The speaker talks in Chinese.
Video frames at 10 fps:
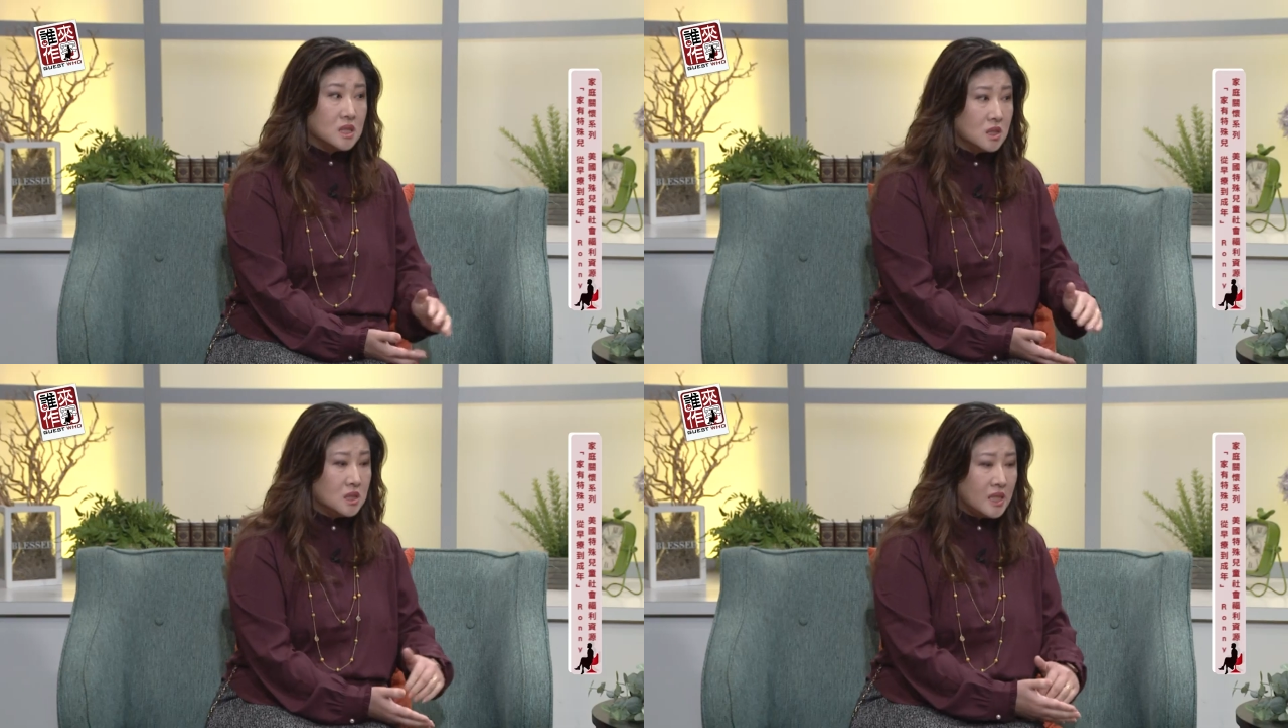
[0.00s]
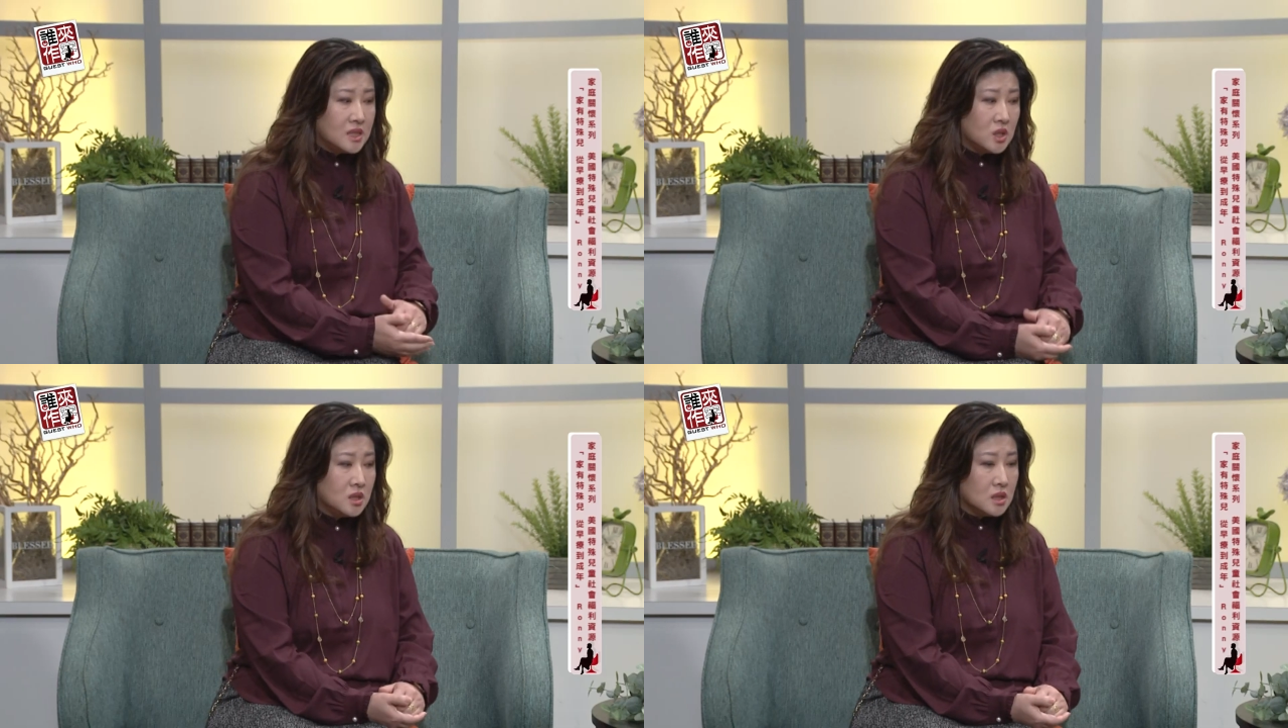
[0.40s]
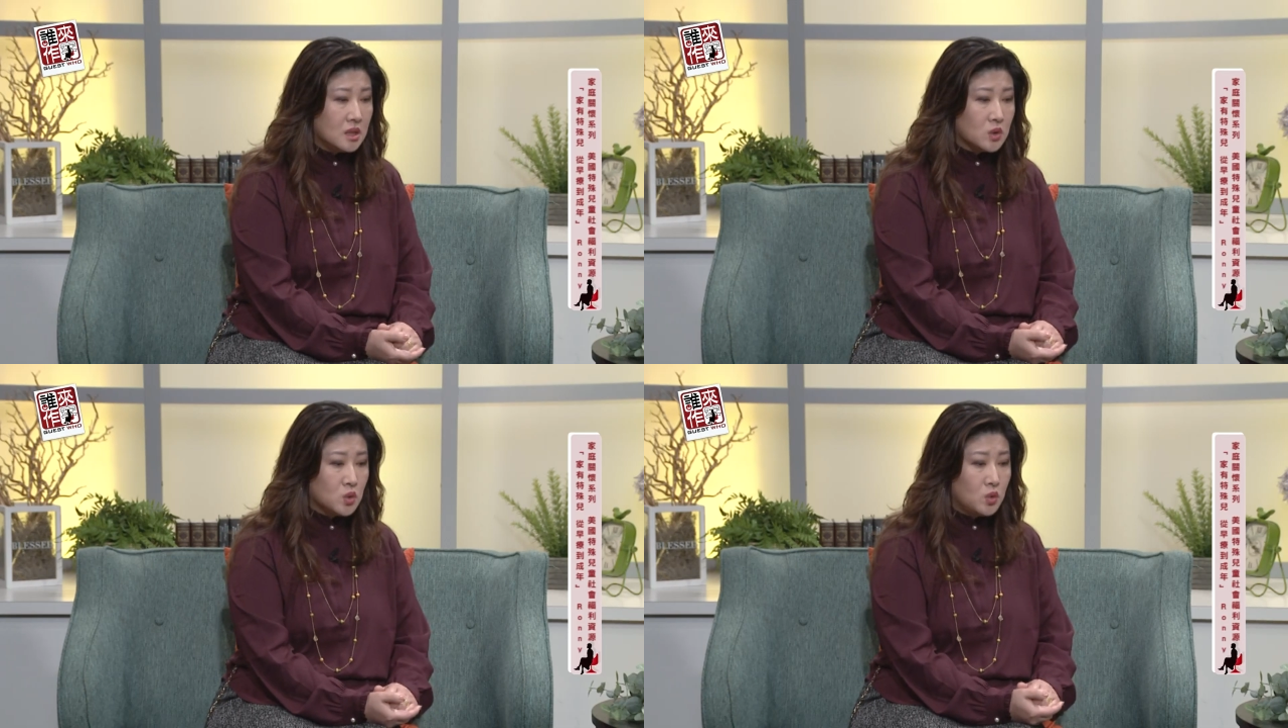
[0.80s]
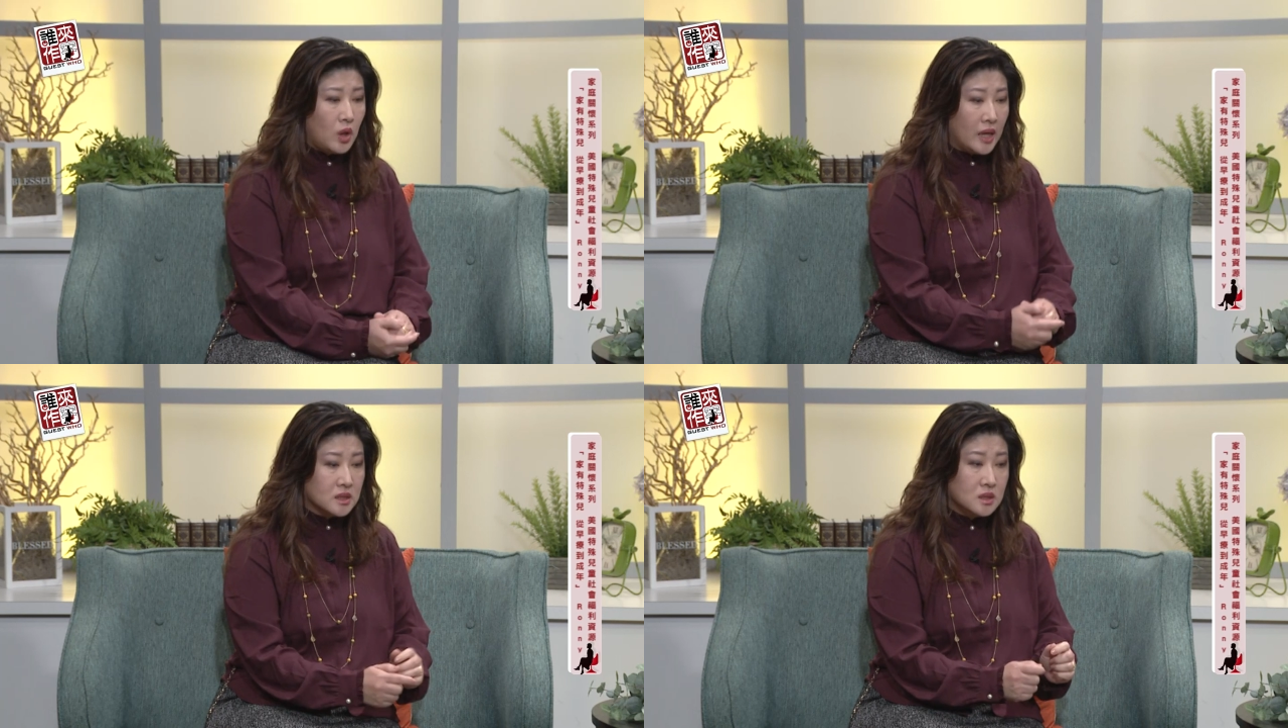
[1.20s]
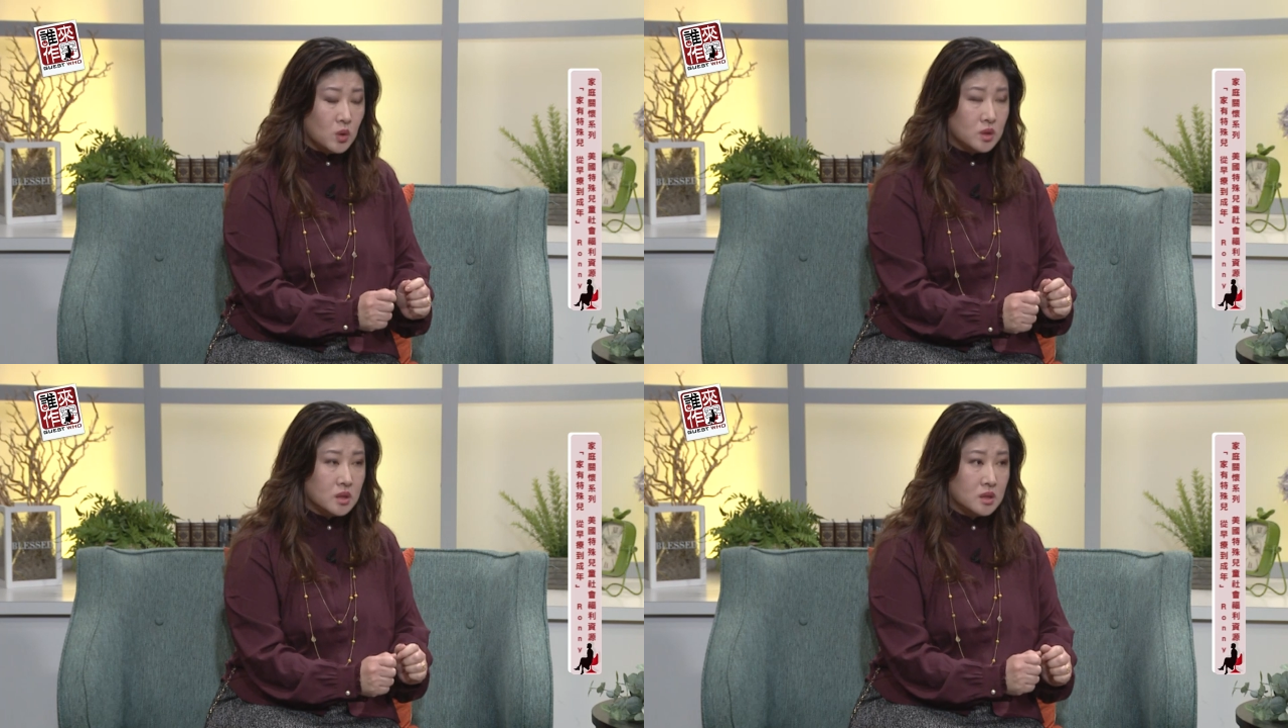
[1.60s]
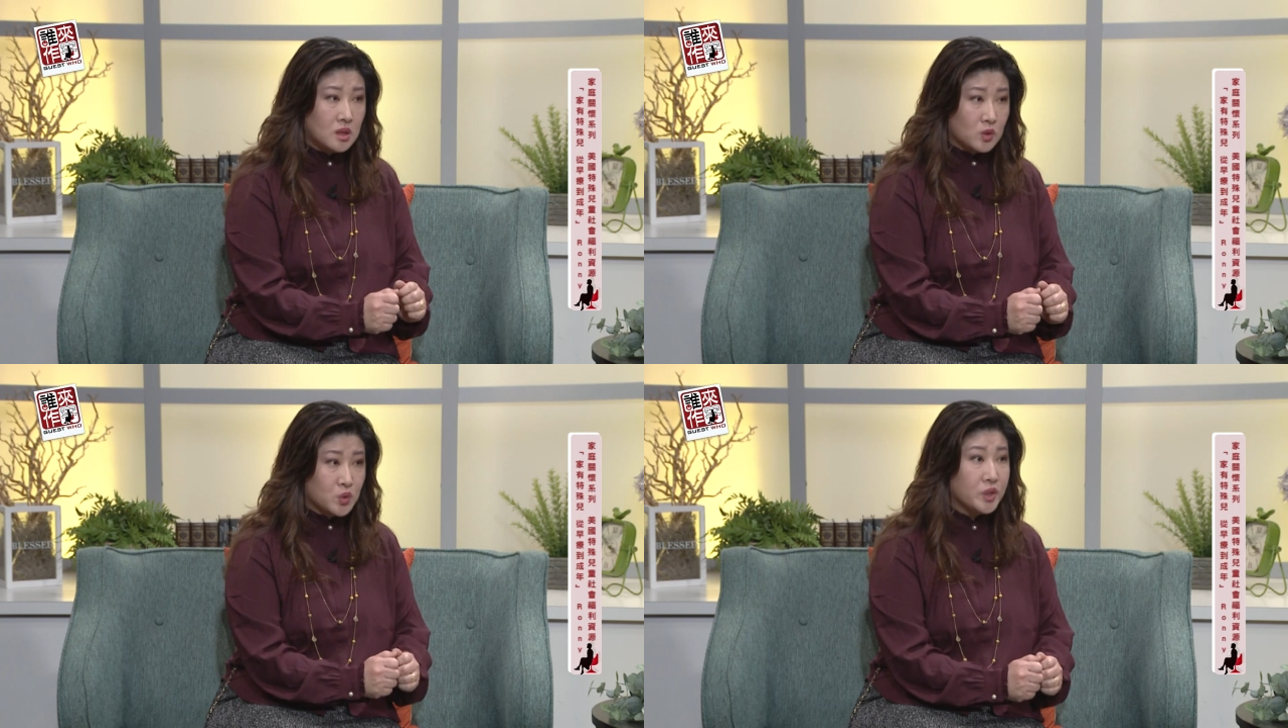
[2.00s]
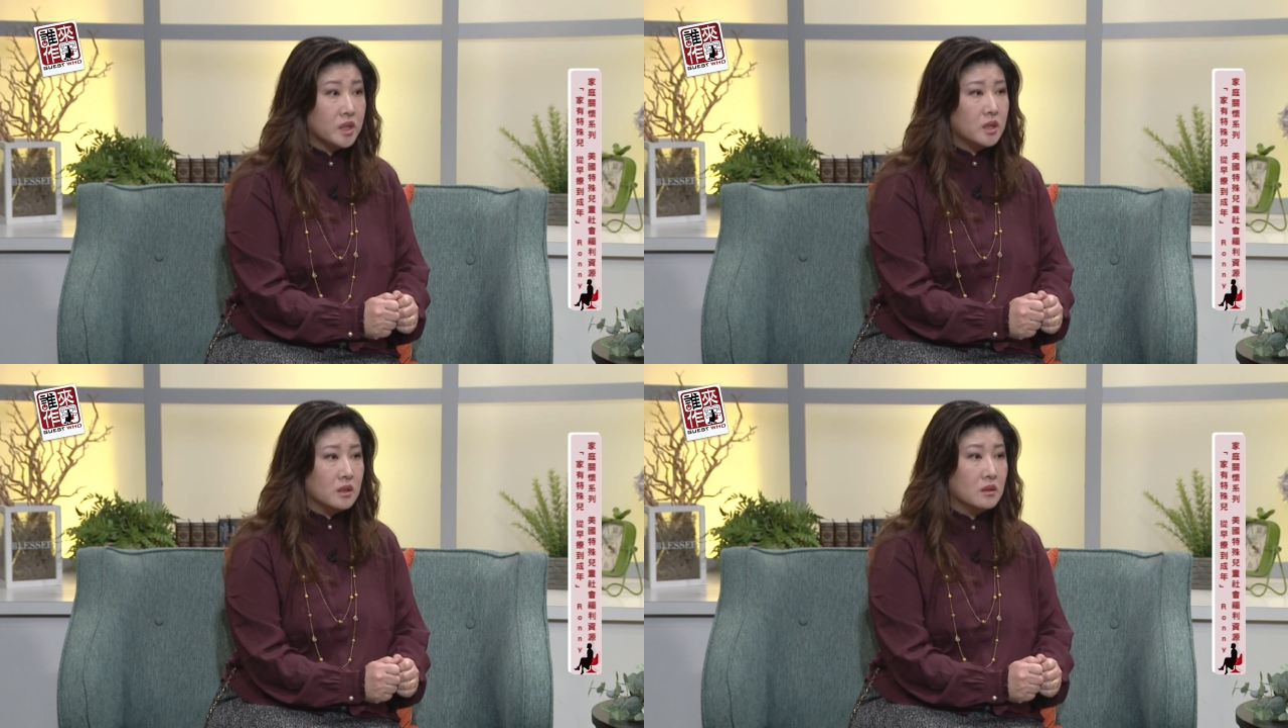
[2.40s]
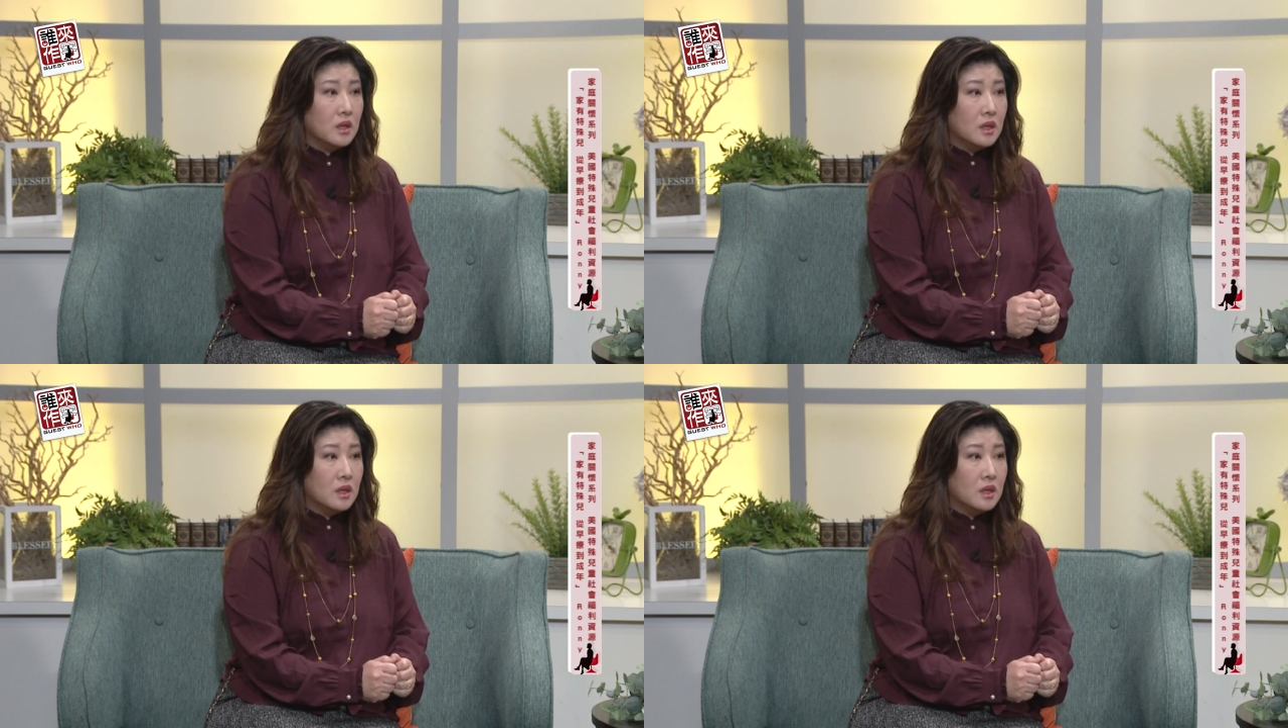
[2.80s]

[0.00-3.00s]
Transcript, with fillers: 其实，在申请当中还是有一些小 tricky。